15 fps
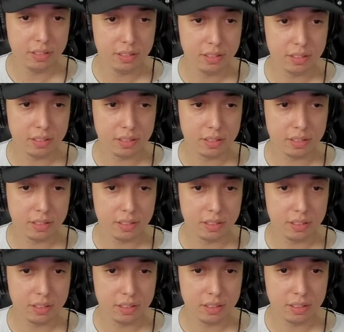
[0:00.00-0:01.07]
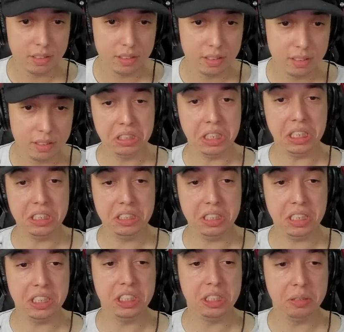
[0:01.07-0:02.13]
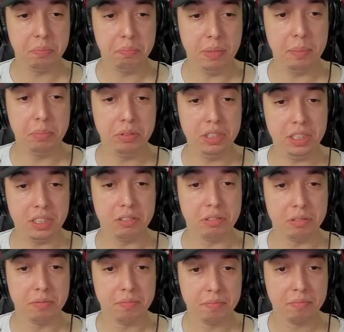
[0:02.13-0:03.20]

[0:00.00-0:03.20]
Meus óculos da mão bonito. Então, Interessante, bem bonito.